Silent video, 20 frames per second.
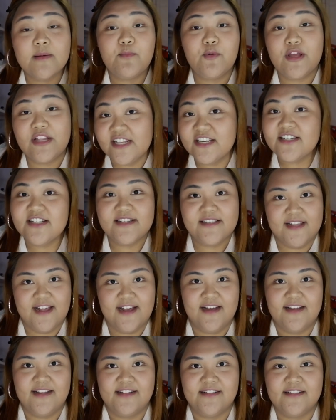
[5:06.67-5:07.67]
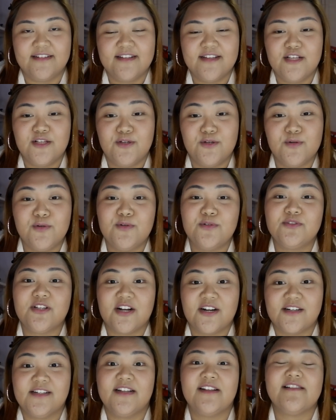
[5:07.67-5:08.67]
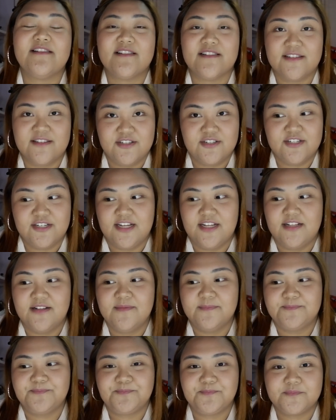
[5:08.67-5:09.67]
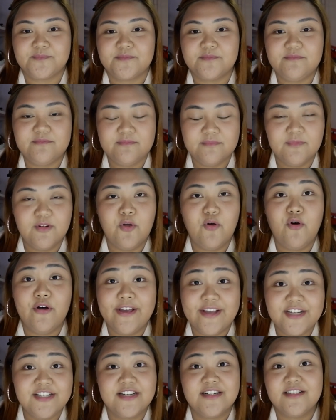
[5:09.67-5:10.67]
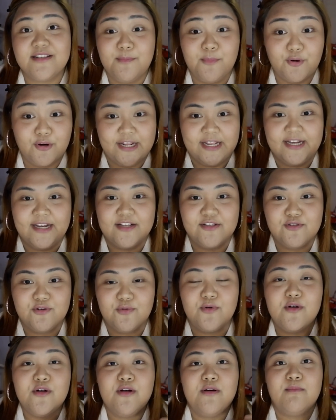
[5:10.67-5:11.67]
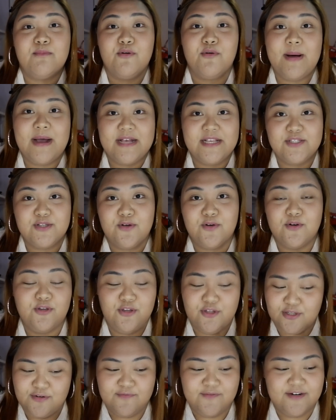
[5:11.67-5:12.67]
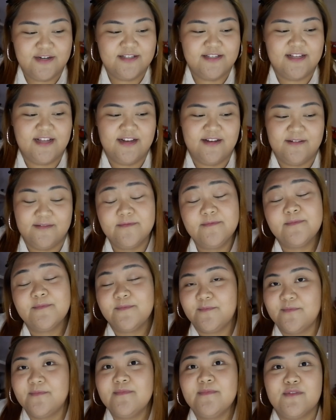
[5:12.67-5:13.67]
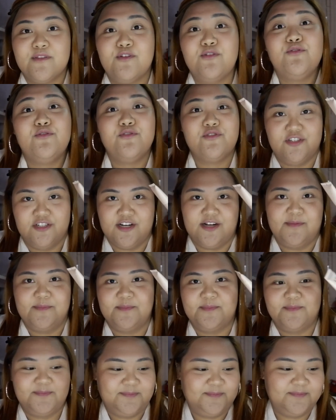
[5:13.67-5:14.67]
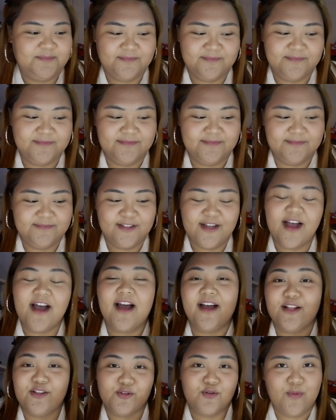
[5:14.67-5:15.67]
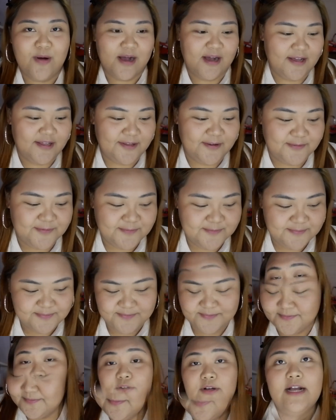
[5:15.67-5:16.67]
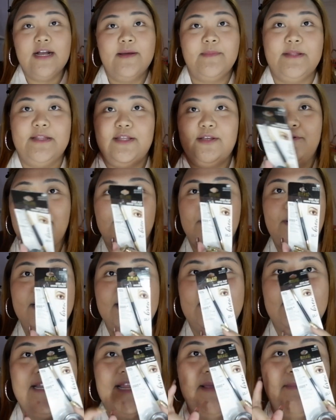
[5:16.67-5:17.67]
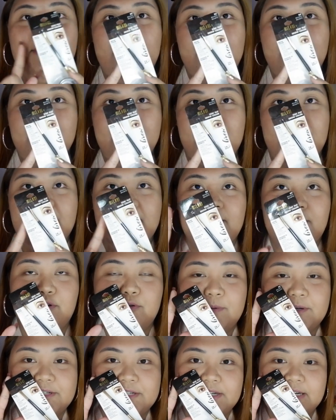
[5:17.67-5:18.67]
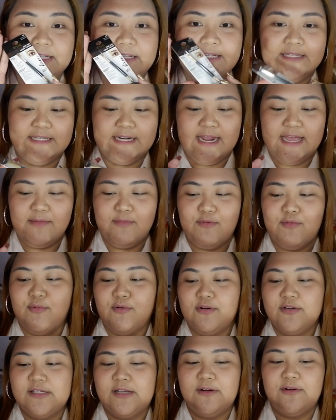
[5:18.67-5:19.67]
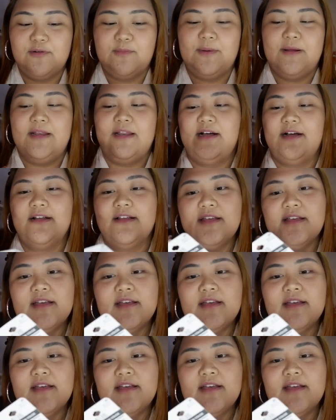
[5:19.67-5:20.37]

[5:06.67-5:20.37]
pwede siya sa akin. Yung darkest shade. Okay siya sa morena. So, pumasok universal. Good job. Makakatuwa kayo. So, ito gagamitin kong pakilay bago rin. Hindi ko pa siya natatry. Bubuksan ko pa lang.